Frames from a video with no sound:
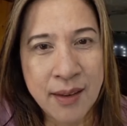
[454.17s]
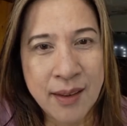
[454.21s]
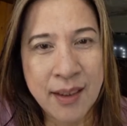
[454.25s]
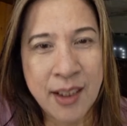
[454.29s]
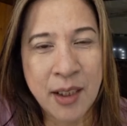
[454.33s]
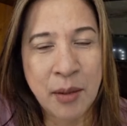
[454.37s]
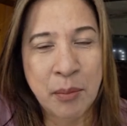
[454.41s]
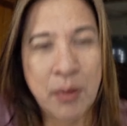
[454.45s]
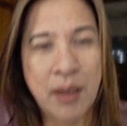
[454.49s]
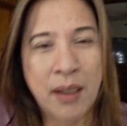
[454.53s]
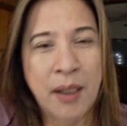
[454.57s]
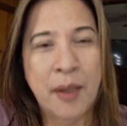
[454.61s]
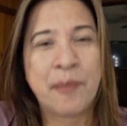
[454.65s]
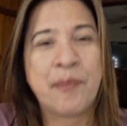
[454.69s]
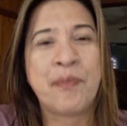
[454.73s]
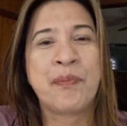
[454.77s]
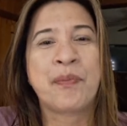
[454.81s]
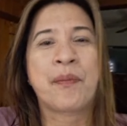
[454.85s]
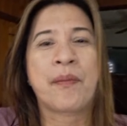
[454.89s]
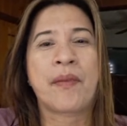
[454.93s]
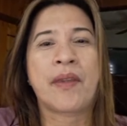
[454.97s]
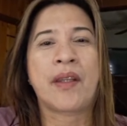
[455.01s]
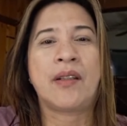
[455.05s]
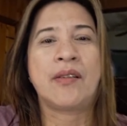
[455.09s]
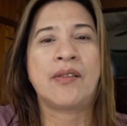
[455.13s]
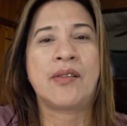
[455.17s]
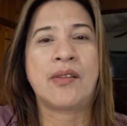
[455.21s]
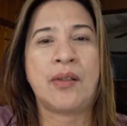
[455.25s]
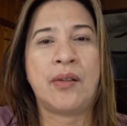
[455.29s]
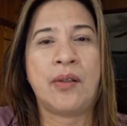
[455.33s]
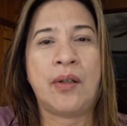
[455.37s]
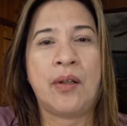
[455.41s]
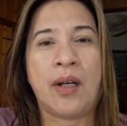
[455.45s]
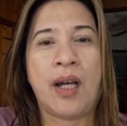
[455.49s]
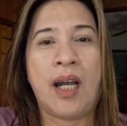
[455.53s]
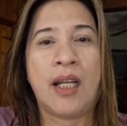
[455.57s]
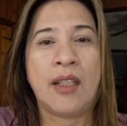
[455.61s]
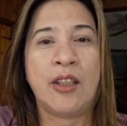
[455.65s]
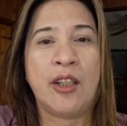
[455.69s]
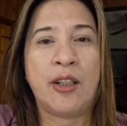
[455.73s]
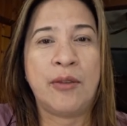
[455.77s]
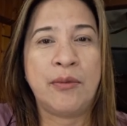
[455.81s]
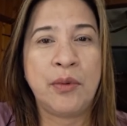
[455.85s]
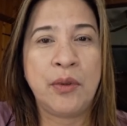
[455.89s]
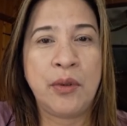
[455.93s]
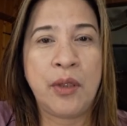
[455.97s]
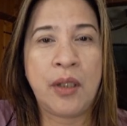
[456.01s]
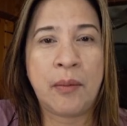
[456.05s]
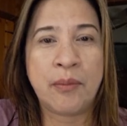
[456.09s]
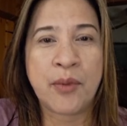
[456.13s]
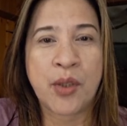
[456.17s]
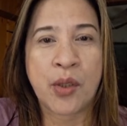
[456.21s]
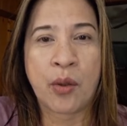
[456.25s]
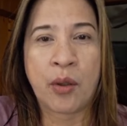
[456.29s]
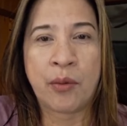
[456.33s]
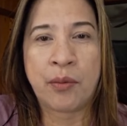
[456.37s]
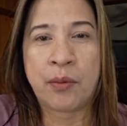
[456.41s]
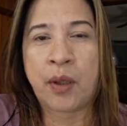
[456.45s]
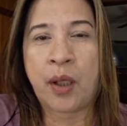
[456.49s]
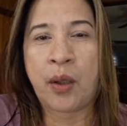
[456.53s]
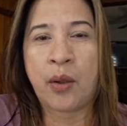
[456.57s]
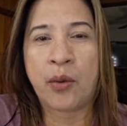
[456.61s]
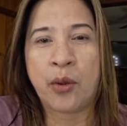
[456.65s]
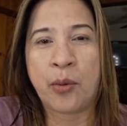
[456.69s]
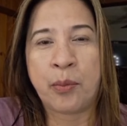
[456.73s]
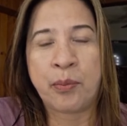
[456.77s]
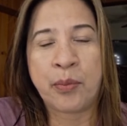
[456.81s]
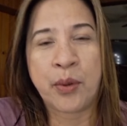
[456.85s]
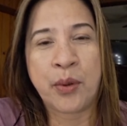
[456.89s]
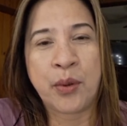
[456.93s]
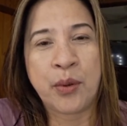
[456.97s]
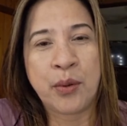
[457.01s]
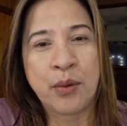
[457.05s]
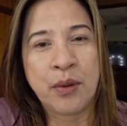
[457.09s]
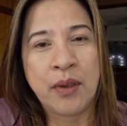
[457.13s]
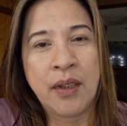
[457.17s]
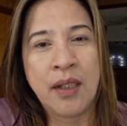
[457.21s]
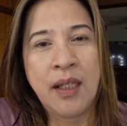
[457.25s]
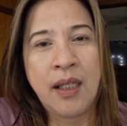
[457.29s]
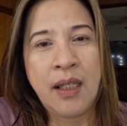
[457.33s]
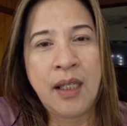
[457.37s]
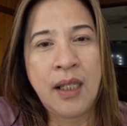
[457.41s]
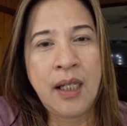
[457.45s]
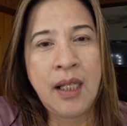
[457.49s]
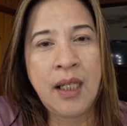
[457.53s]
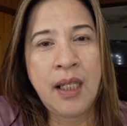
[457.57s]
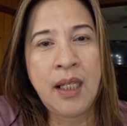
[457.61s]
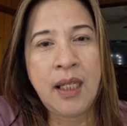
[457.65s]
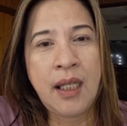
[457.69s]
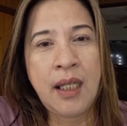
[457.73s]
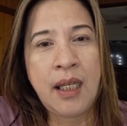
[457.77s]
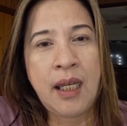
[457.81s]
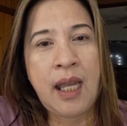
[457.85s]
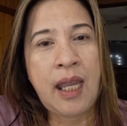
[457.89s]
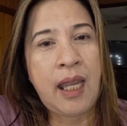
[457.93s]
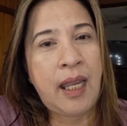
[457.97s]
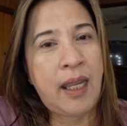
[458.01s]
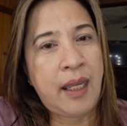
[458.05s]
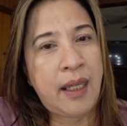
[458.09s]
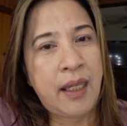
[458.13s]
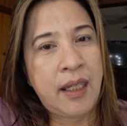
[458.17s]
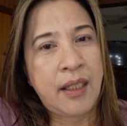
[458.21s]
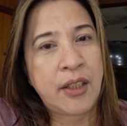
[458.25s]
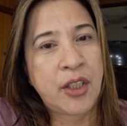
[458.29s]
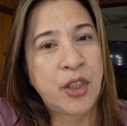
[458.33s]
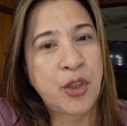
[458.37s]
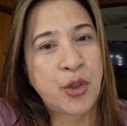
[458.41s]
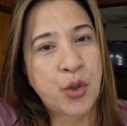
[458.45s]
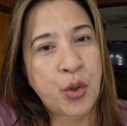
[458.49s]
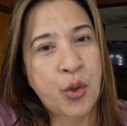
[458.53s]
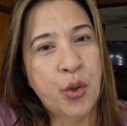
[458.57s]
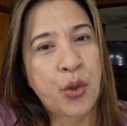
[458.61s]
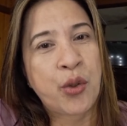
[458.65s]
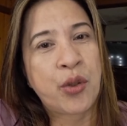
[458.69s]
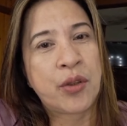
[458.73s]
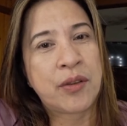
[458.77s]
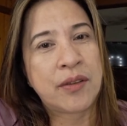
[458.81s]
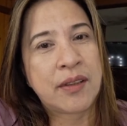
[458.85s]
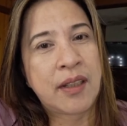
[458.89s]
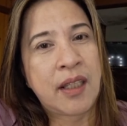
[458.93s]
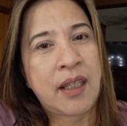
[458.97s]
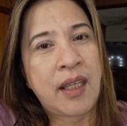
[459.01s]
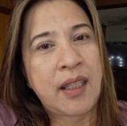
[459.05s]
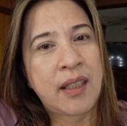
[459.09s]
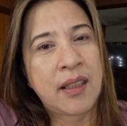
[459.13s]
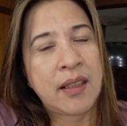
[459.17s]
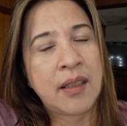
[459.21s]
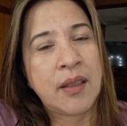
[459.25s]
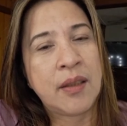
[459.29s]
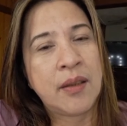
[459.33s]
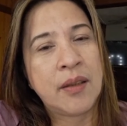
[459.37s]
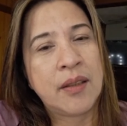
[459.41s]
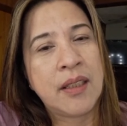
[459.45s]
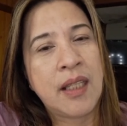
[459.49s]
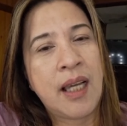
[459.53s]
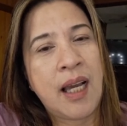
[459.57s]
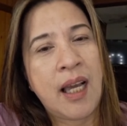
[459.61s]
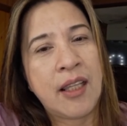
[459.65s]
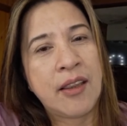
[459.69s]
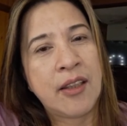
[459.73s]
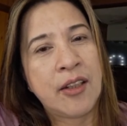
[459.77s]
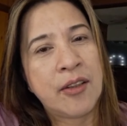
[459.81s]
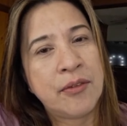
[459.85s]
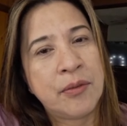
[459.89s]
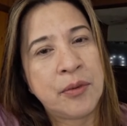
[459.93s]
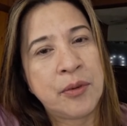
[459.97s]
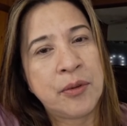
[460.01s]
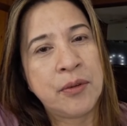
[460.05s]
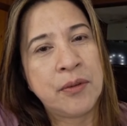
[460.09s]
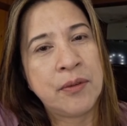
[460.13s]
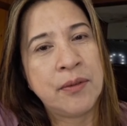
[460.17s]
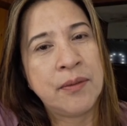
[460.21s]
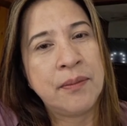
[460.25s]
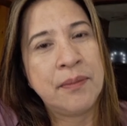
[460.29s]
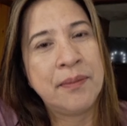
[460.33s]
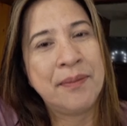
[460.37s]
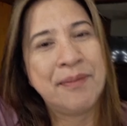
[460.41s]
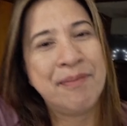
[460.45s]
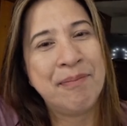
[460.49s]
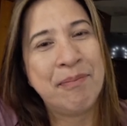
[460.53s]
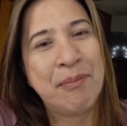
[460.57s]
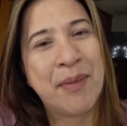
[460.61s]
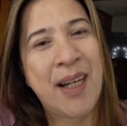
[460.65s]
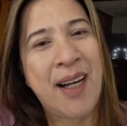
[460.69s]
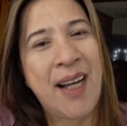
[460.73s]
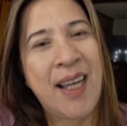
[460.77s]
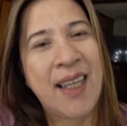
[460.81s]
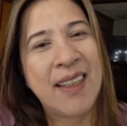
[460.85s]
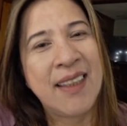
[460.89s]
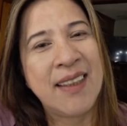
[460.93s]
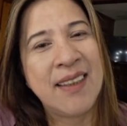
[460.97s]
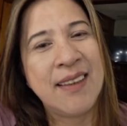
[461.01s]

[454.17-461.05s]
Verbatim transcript: di ba? So, I love you. I'm so proud of you. And enjoy your day. I love you. Bye.